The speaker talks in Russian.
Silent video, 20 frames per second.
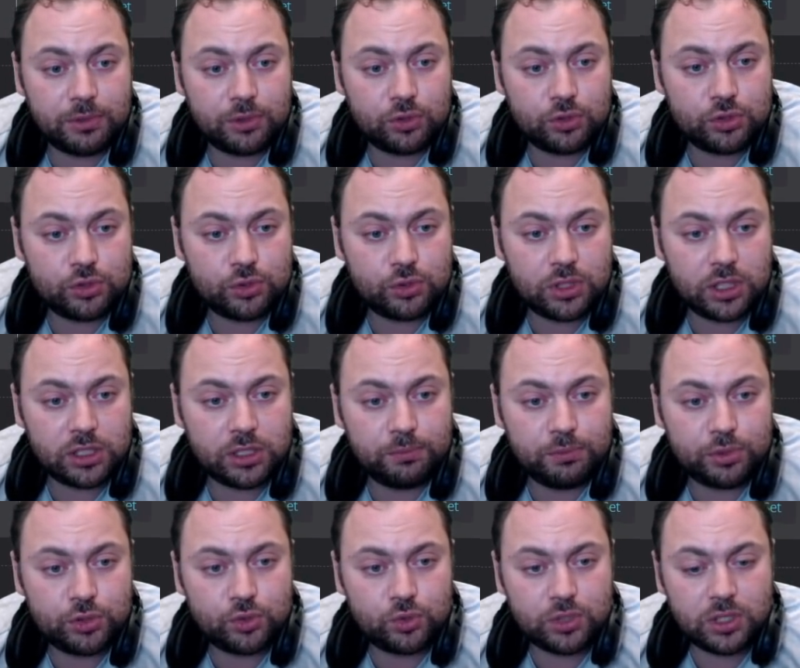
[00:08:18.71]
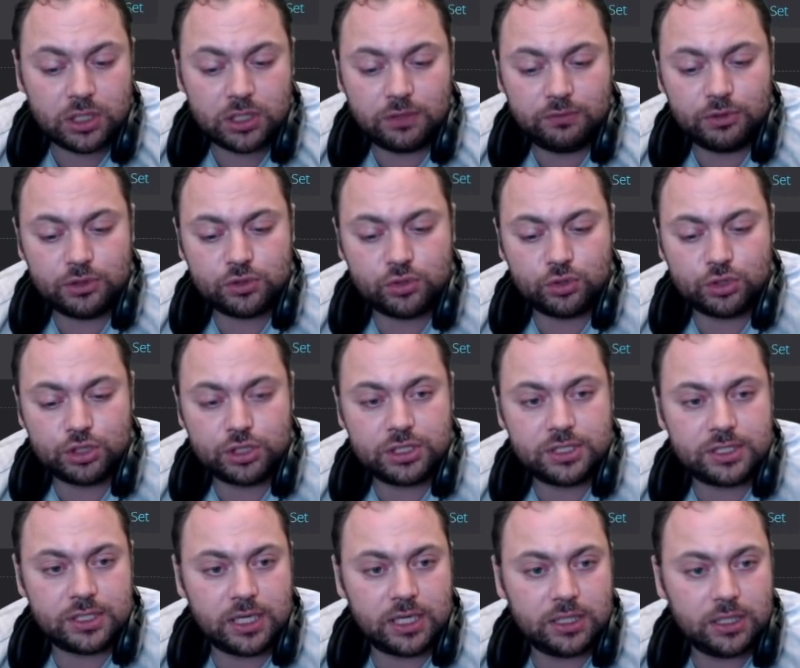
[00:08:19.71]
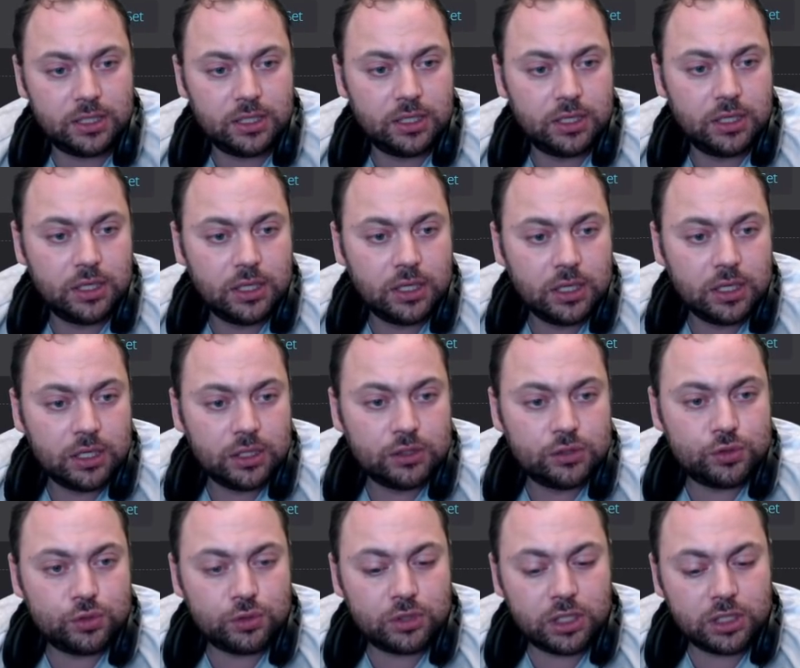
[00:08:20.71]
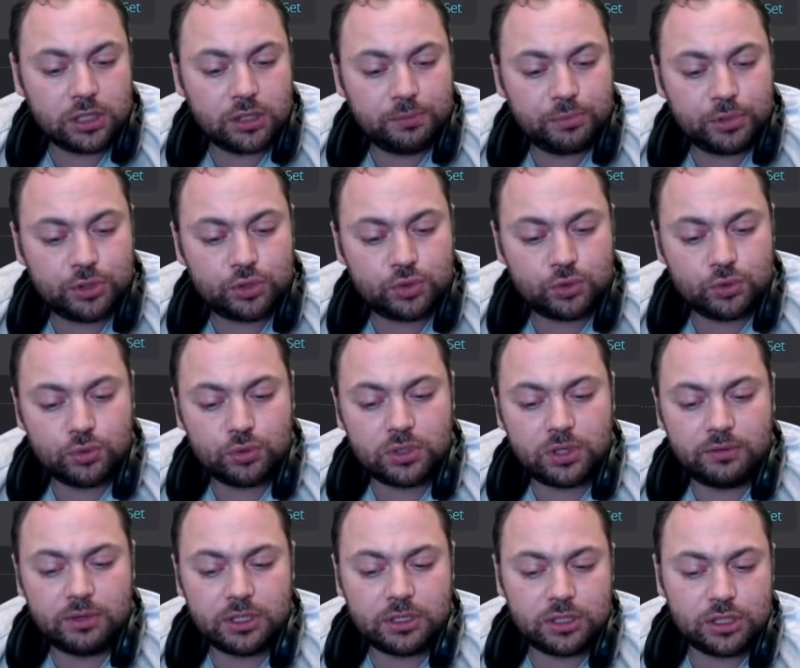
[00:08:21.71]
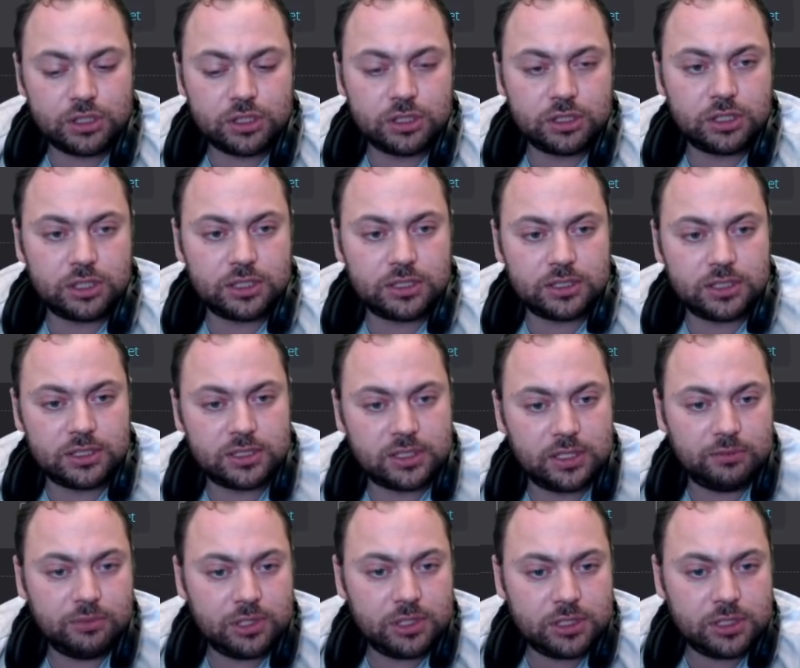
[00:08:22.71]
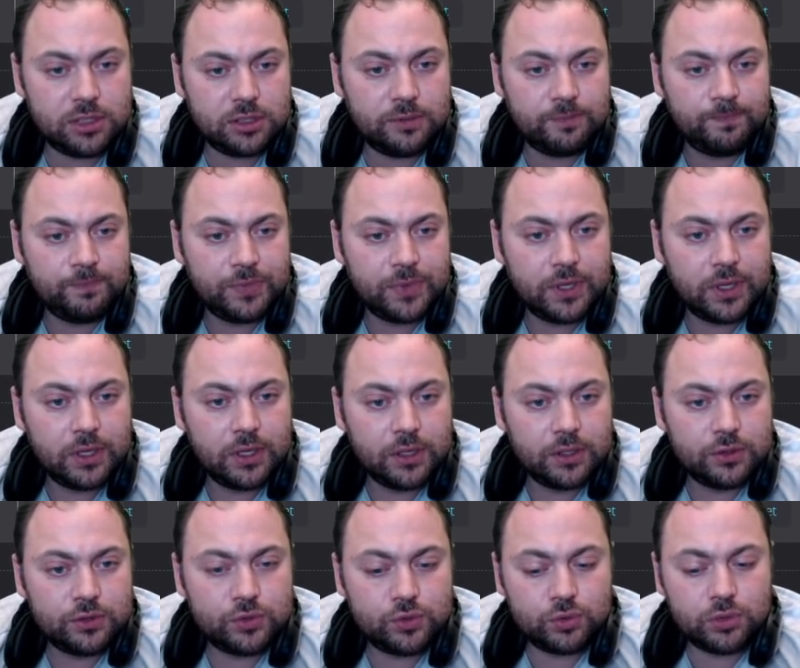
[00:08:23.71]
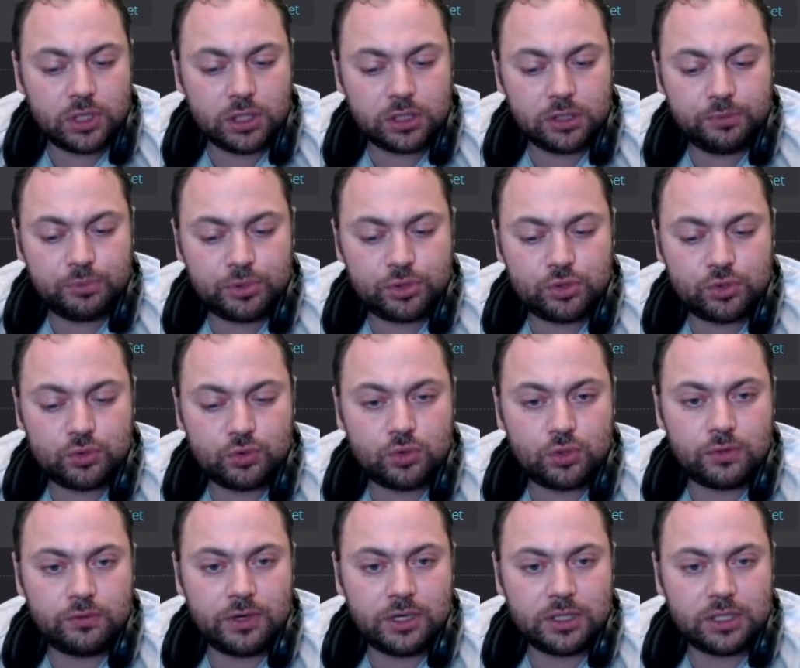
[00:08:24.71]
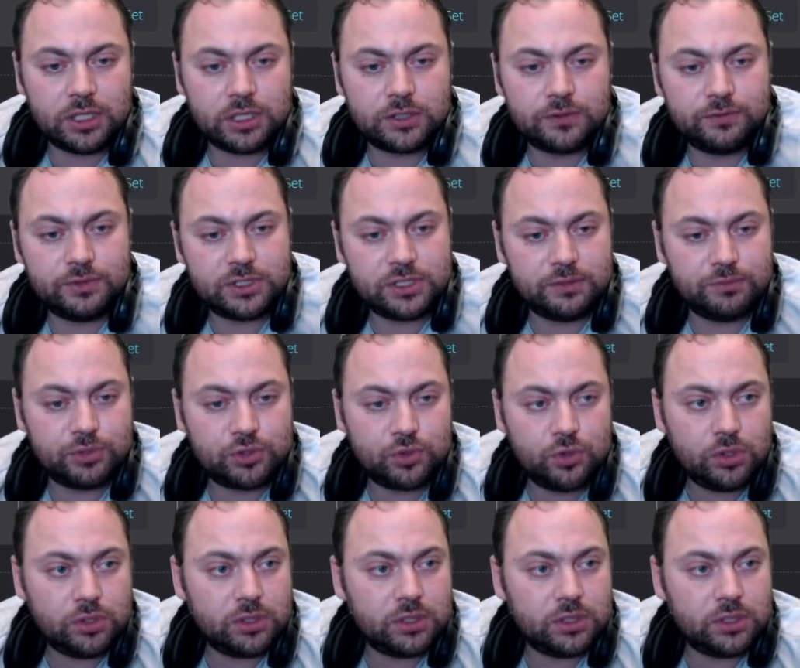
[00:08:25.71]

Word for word: То есть сюда допишу я 960, сюда допишу, ну давай 1370, Сюда допишу кор вольтаж 800.